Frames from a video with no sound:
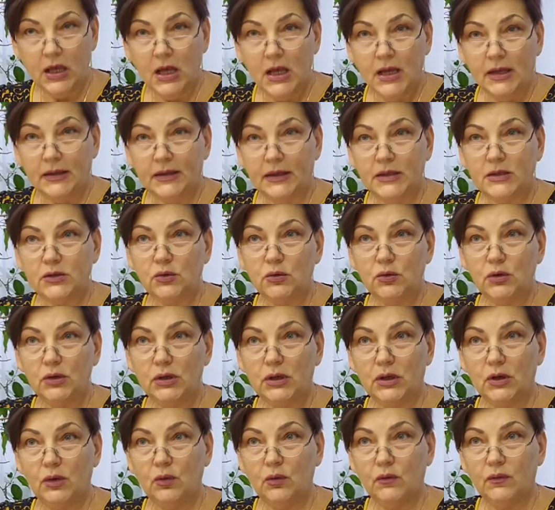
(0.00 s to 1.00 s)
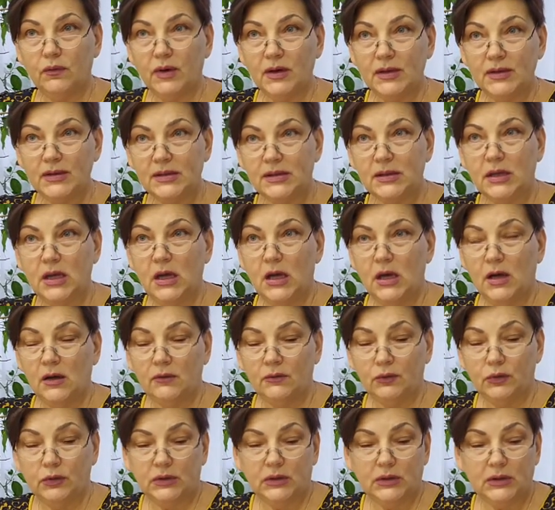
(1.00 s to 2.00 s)
Насколько у вас
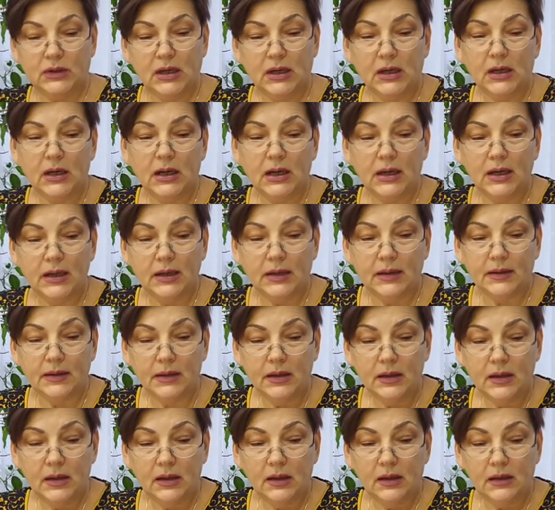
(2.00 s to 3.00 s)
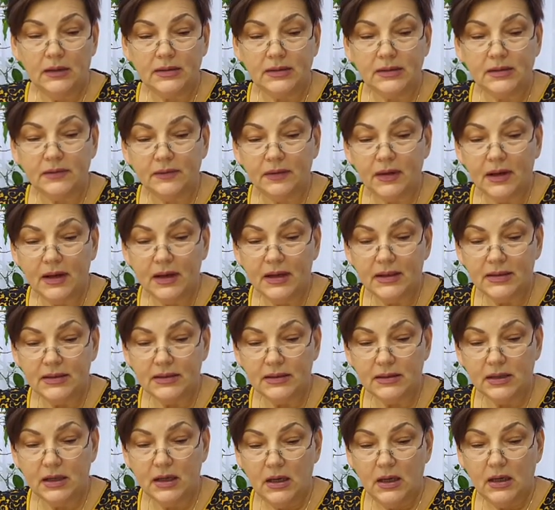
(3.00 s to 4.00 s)
вот такая э, связь
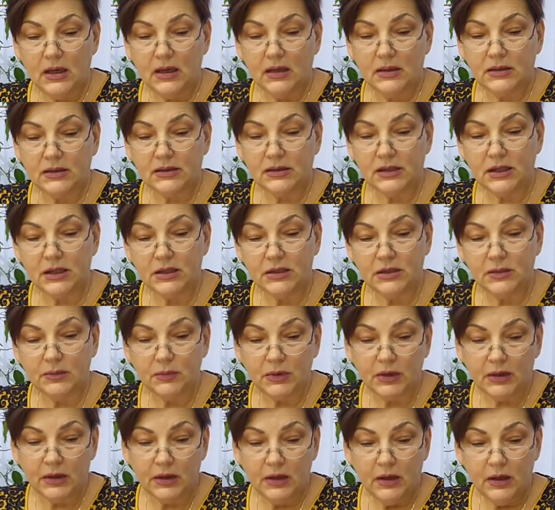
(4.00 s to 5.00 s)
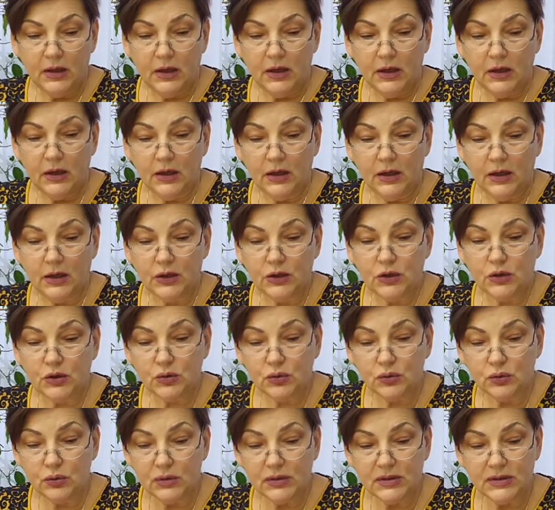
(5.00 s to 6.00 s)
э, с этими э,
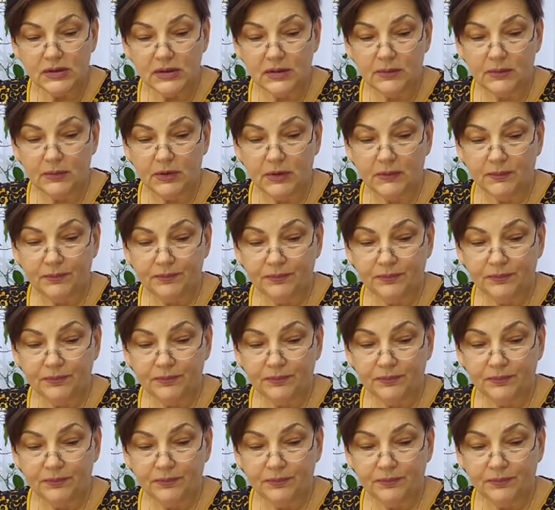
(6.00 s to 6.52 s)
ресурсами,